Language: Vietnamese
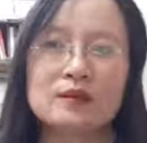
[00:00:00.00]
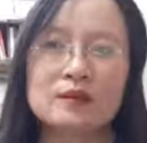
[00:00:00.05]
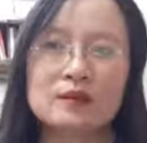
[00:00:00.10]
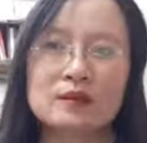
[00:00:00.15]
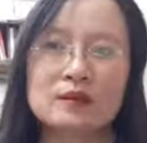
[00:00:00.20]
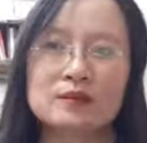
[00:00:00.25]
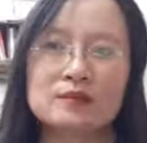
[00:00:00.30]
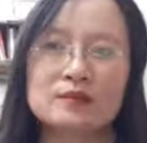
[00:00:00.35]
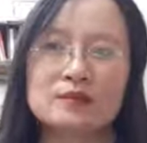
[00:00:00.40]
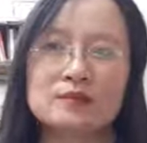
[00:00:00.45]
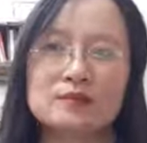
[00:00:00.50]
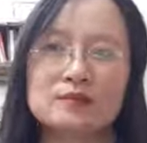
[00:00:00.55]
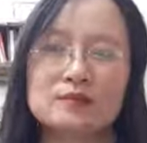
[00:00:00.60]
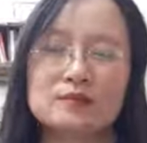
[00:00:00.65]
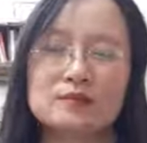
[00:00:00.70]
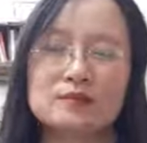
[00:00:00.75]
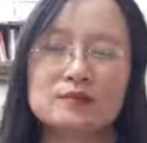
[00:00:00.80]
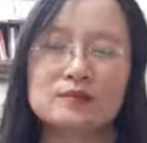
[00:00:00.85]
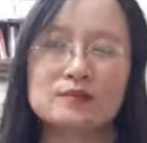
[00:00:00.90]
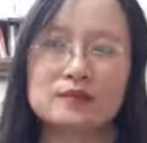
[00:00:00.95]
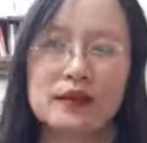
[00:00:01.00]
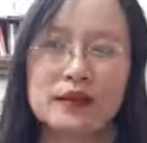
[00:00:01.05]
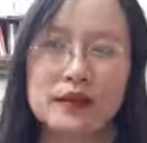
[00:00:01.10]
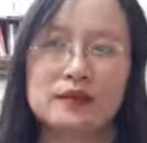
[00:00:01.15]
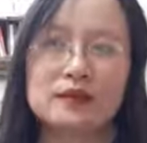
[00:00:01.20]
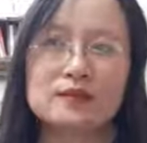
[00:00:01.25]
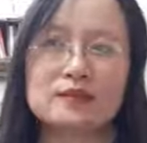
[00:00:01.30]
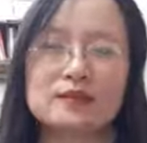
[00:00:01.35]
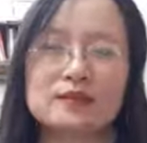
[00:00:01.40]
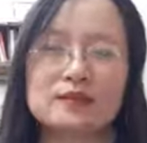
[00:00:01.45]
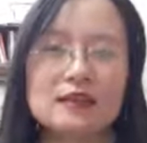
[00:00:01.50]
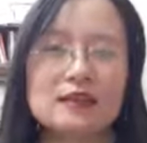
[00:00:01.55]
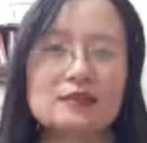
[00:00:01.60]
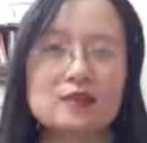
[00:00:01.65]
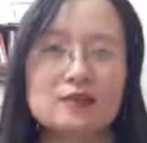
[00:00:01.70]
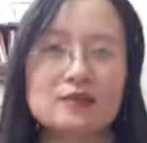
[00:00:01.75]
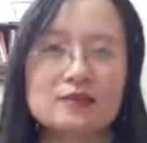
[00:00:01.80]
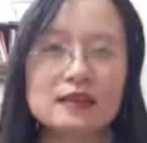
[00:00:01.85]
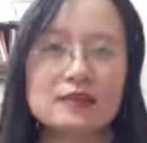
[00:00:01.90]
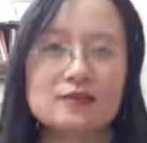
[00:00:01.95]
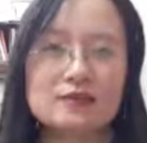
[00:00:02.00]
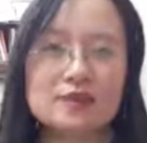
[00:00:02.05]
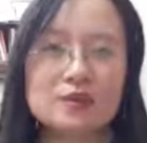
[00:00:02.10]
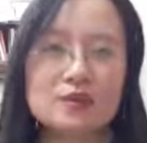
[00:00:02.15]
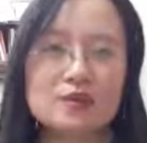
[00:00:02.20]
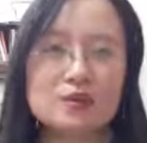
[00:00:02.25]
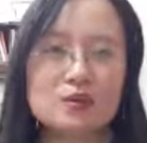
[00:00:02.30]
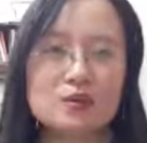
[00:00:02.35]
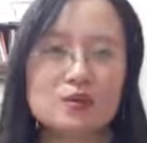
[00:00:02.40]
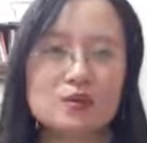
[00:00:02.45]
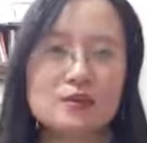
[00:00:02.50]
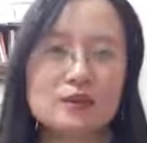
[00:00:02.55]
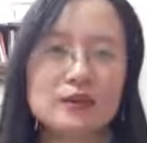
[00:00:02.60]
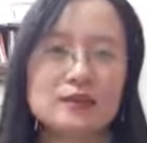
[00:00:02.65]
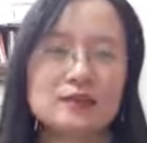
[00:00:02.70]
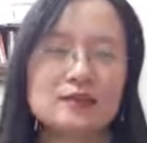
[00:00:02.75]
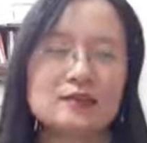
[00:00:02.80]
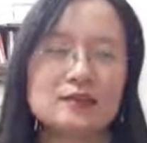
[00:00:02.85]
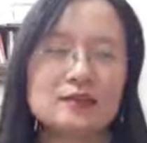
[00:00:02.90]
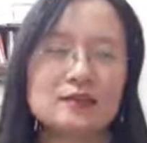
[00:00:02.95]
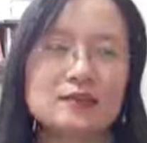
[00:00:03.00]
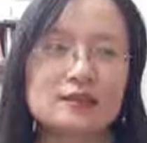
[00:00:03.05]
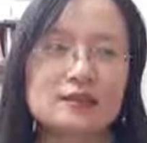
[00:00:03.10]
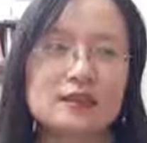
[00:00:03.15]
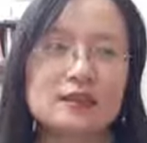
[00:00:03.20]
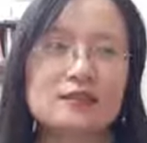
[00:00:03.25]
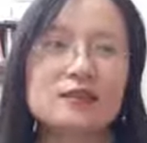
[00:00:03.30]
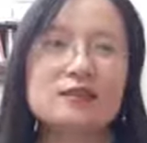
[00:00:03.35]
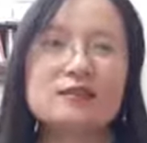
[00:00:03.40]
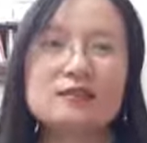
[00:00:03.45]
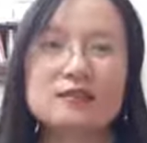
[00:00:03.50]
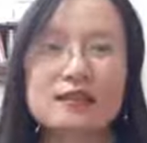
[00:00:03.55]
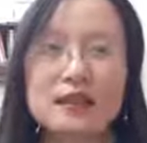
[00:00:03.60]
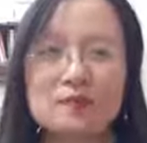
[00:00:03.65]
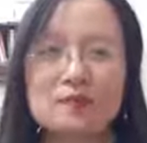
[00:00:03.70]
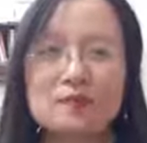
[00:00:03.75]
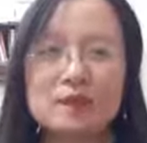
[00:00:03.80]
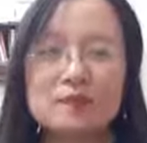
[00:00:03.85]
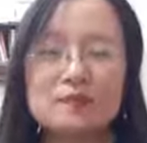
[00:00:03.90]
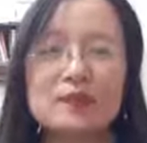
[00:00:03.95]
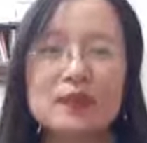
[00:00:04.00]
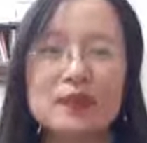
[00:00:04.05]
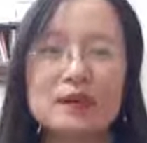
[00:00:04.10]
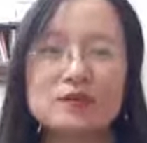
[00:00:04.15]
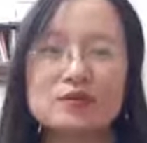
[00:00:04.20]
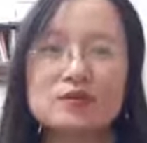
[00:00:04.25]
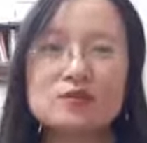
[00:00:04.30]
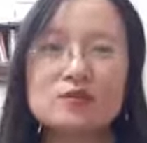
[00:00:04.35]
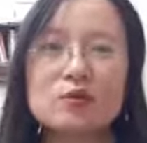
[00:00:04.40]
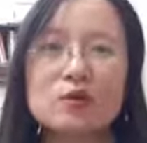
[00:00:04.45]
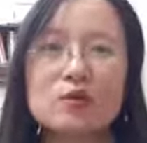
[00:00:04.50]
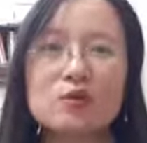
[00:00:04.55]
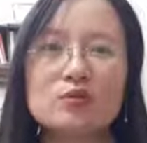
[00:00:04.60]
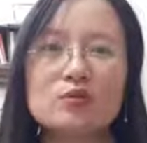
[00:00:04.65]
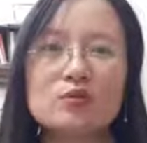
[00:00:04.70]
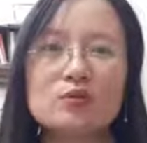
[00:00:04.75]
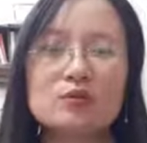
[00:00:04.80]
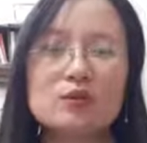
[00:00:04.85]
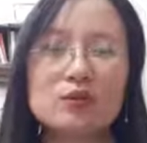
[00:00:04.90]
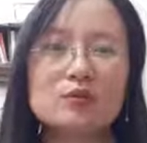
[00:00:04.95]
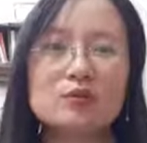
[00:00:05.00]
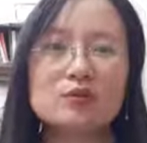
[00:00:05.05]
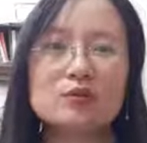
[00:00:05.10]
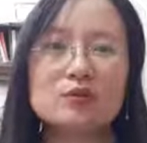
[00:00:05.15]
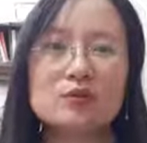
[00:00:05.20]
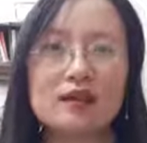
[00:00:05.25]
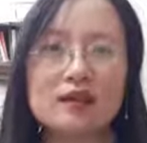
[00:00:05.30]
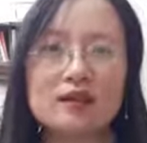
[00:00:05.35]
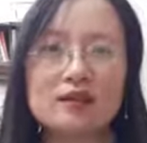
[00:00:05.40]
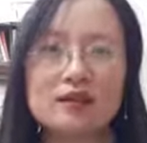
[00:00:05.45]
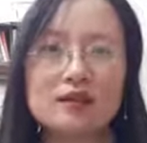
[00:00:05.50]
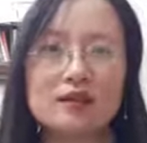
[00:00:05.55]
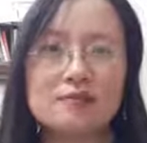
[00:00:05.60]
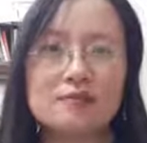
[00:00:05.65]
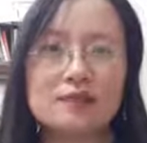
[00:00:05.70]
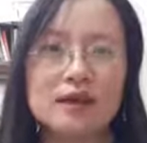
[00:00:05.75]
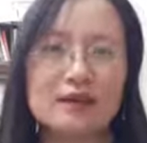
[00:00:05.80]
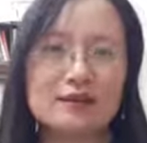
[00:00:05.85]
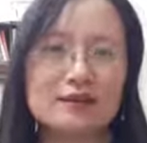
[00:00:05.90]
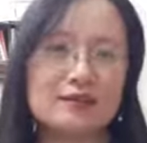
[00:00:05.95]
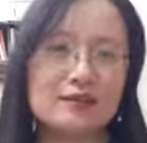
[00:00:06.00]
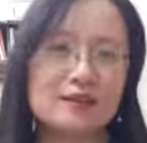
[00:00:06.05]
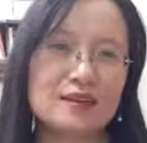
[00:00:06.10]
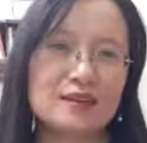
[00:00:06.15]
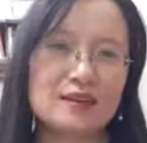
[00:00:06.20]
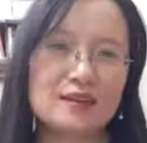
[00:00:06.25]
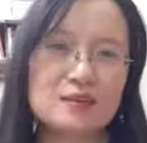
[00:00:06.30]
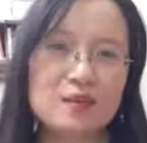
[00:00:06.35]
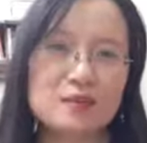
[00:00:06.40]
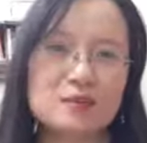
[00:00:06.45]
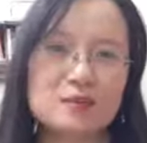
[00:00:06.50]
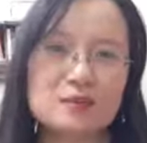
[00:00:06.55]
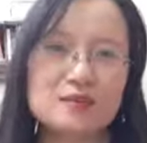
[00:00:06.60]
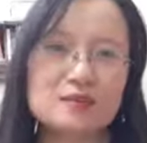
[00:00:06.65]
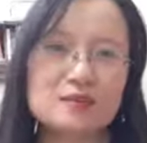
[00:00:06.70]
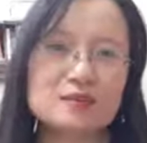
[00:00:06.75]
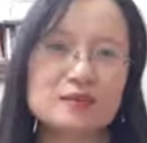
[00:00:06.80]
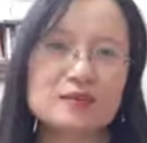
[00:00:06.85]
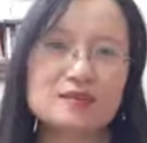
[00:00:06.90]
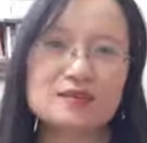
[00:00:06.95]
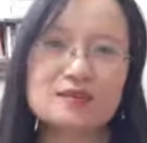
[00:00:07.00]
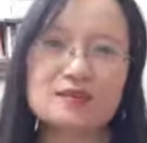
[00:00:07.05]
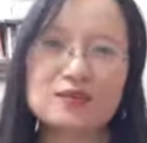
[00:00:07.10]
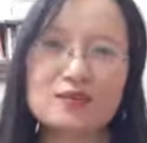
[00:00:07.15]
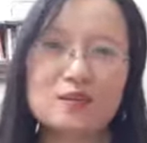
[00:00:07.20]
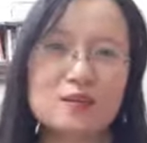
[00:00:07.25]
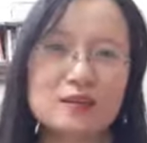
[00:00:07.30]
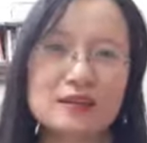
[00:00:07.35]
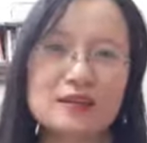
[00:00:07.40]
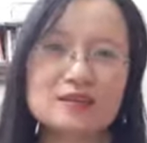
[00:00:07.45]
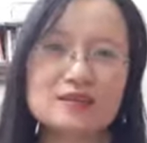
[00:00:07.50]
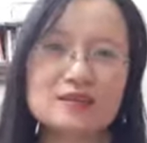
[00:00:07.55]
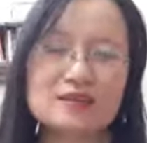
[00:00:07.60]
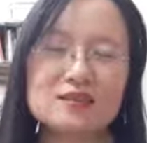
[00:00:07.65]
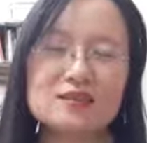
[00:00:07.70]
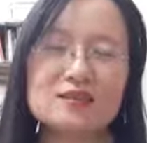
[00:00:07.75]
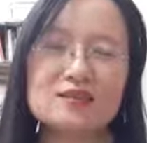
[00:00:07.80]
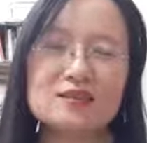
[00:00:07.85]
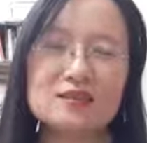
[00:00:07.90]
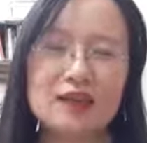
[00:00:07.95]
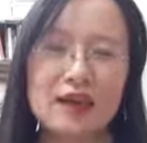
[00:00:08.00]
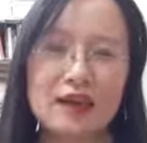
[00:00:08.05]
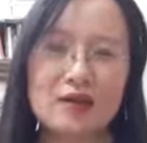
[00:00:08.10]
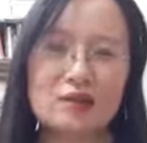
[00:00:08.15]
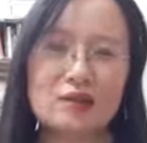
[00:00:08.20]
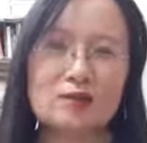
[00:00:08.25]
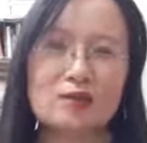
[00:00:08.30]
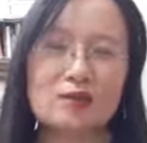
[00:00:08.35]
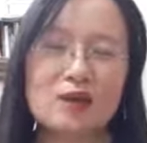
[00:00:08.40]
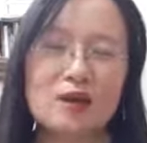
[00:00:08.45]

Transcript: à, và người ta so sánh với cái chuyện là cái tình cảm nhập nhằn nước đôi nó giống như thể là bạn sẽ không biết thời tiết hôm nay sẽ như thế nào